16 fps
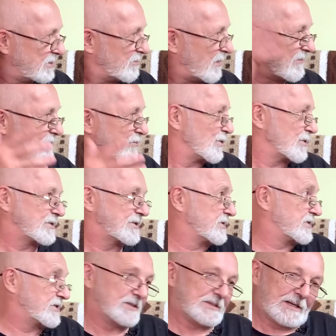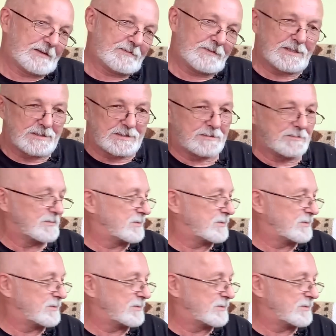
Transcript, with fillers: mam włosy, czy nie, więc